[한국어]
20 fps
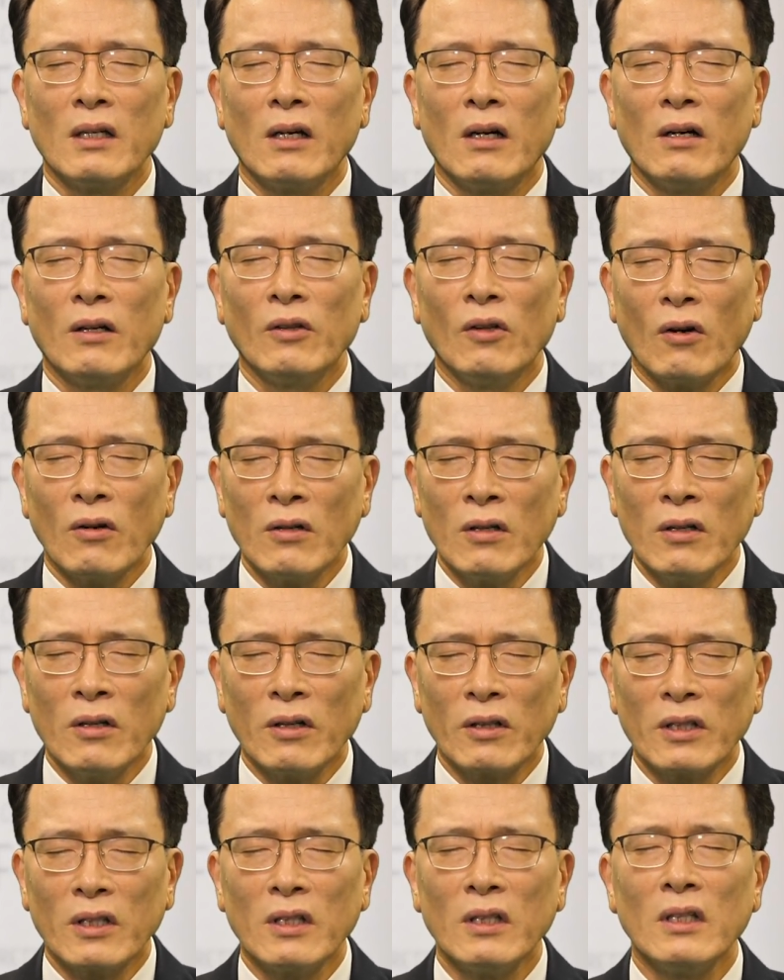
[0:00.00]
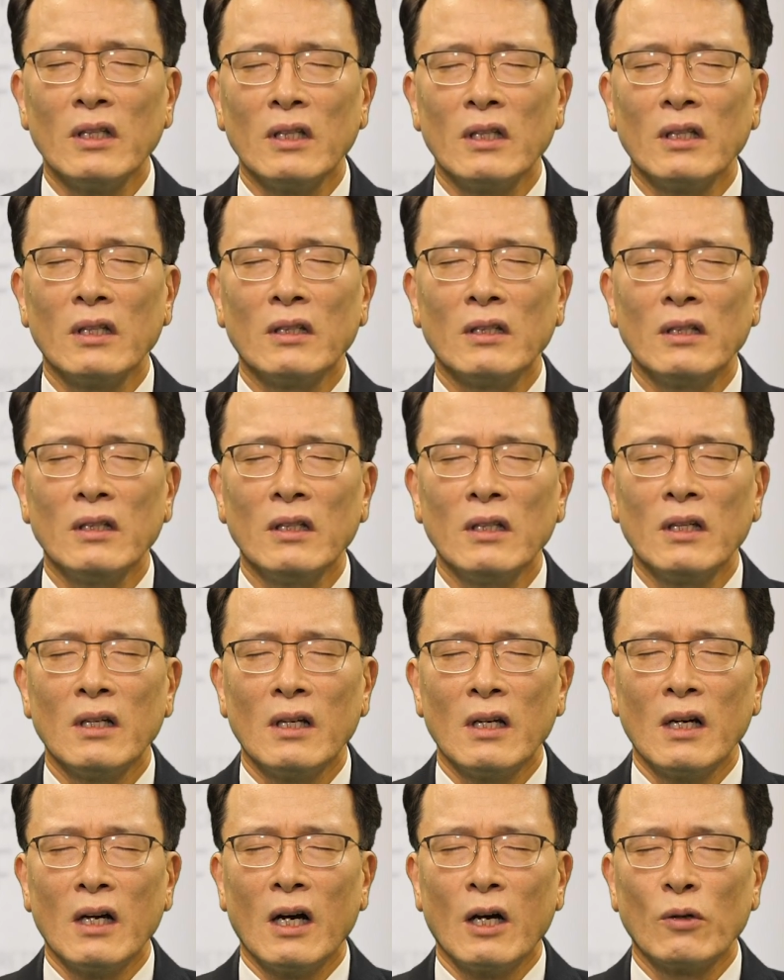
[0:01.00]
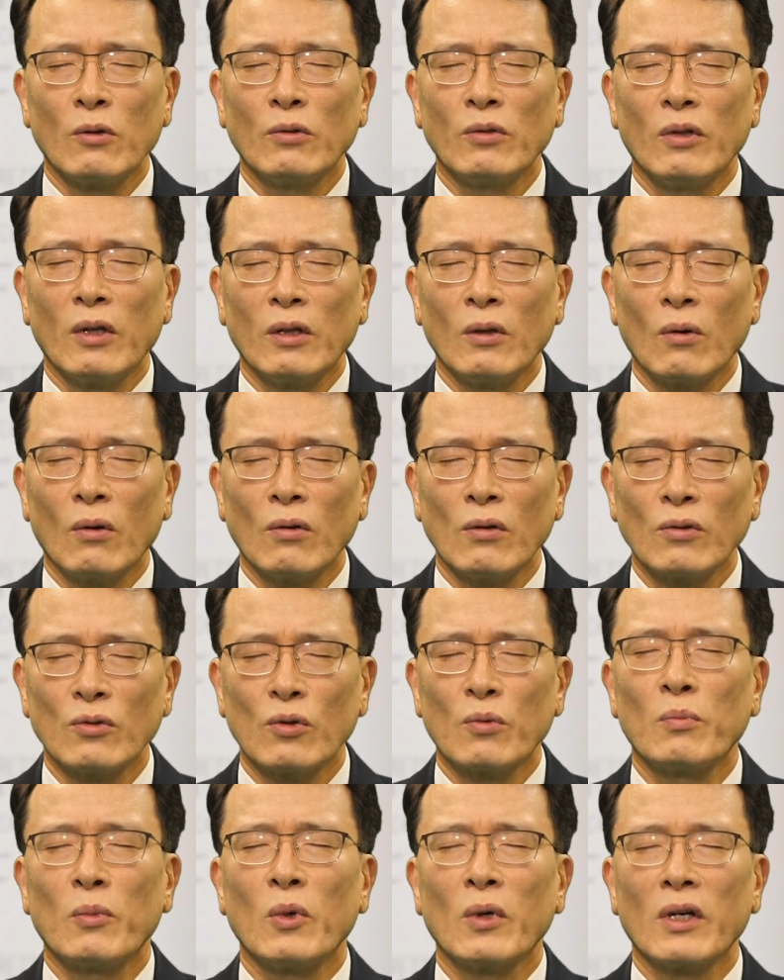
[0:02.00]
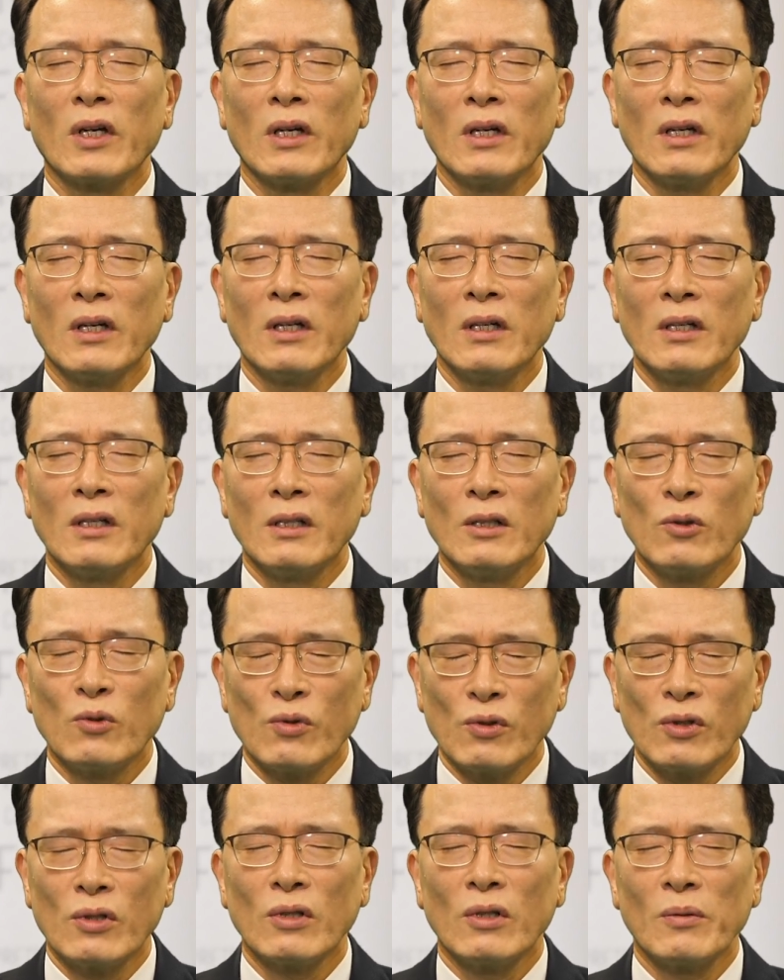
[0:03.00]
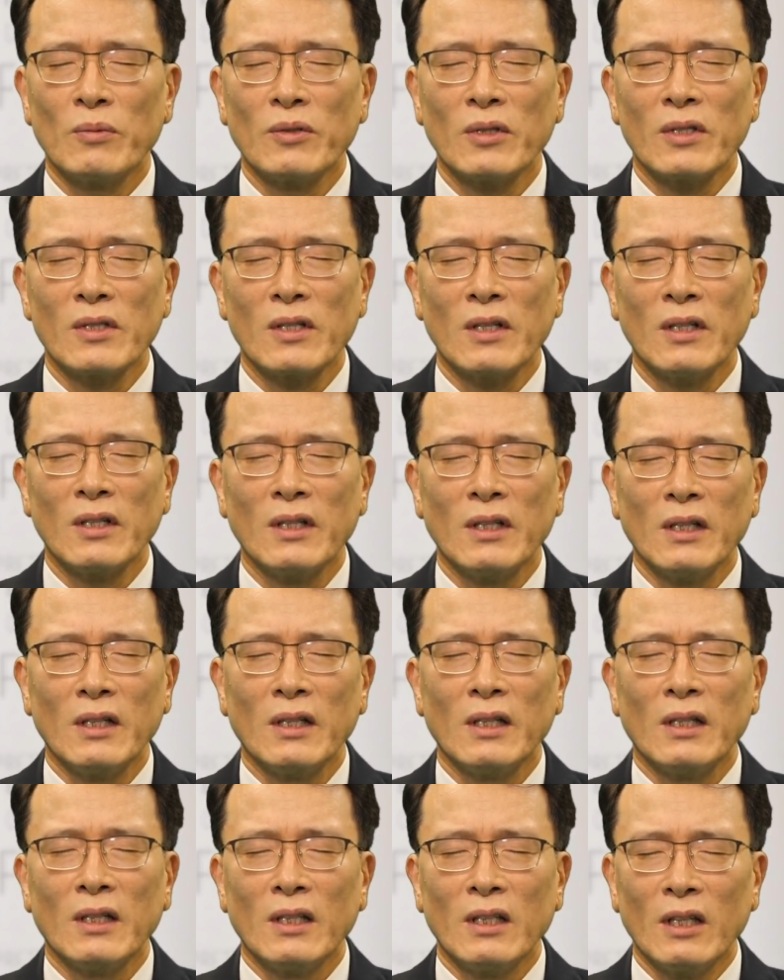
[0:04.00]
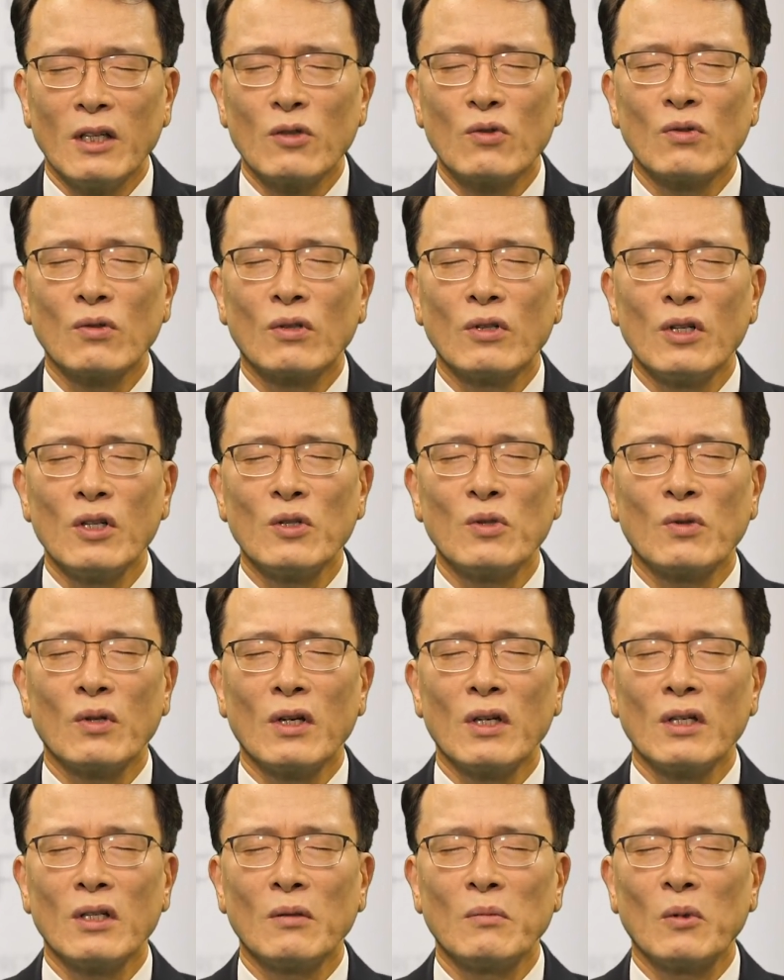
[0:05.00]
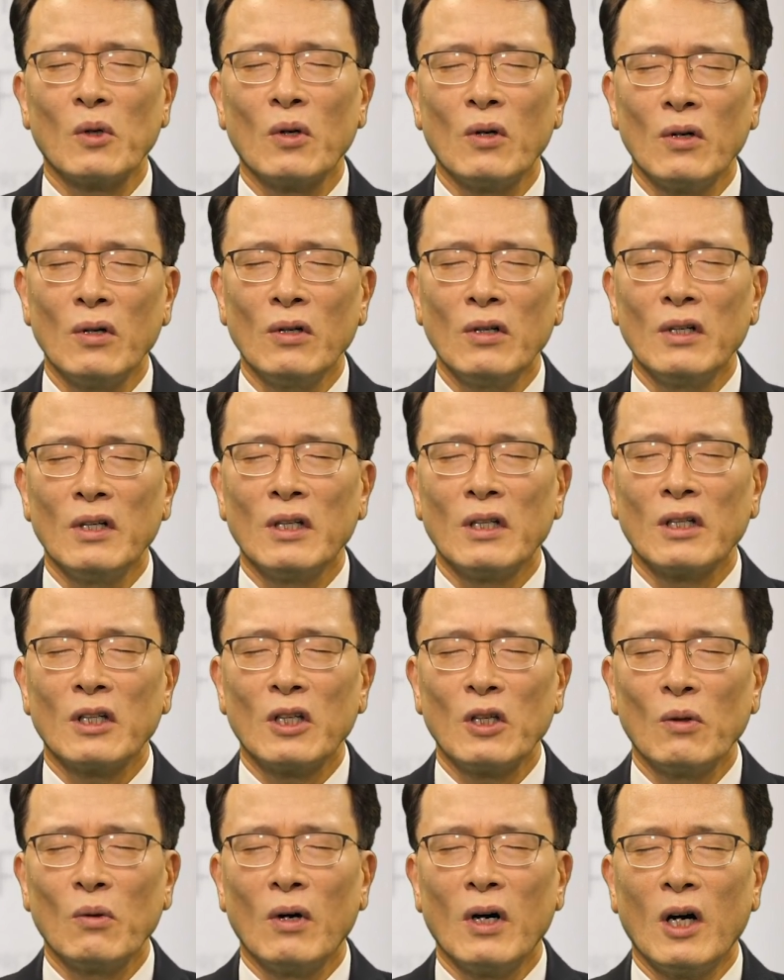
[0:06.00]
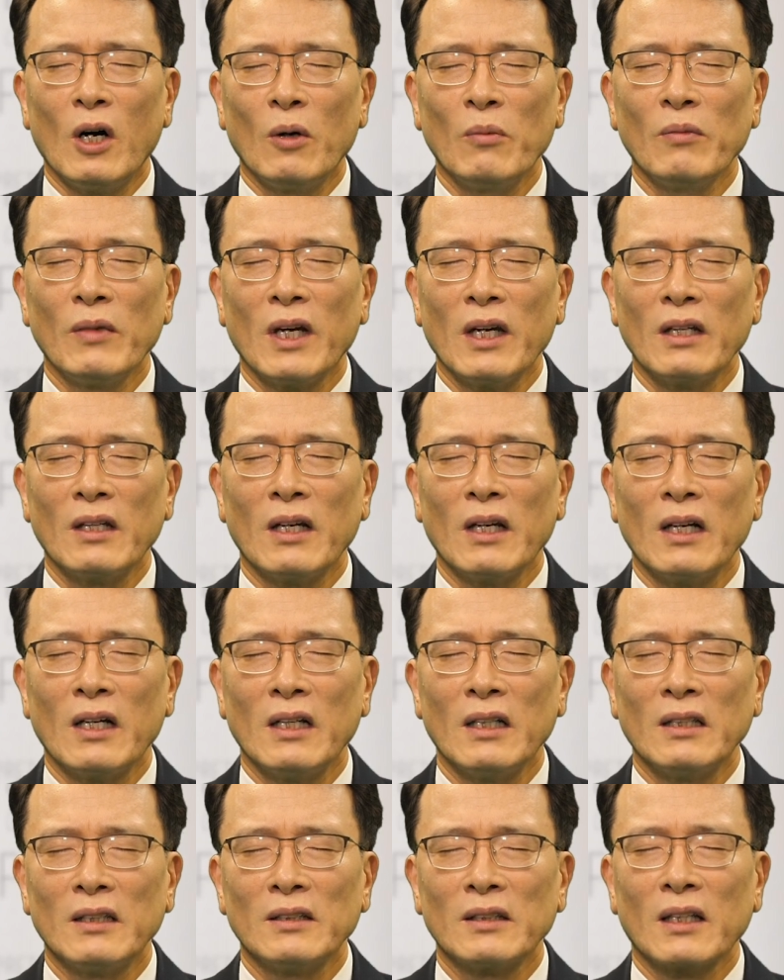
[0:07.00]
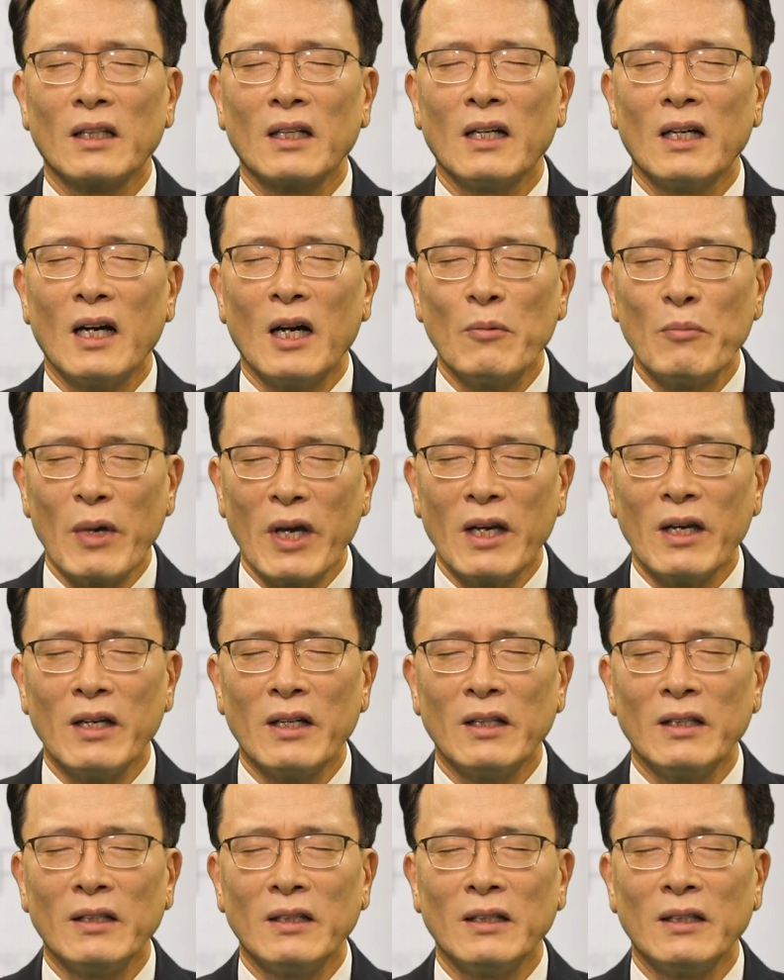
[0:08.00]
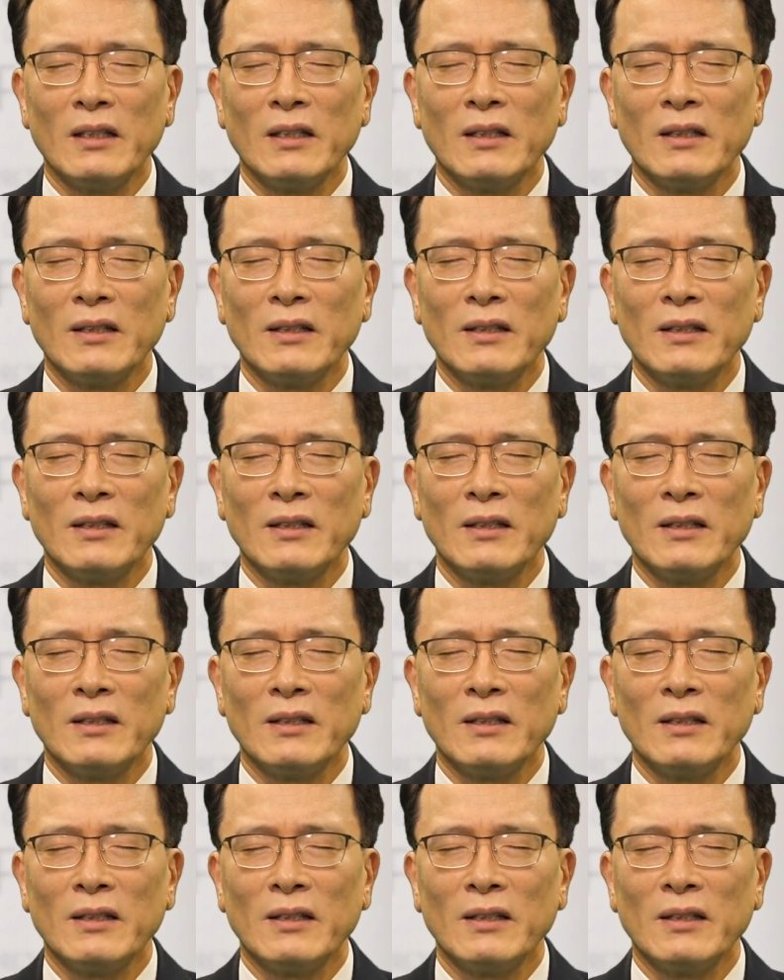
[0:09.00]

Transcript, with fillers: 어, 넉넉히 이기는 하루 되도록 축복해 주시옵소서. 예수 그리스도의 이름으로 기도하옵나이다. 아멘.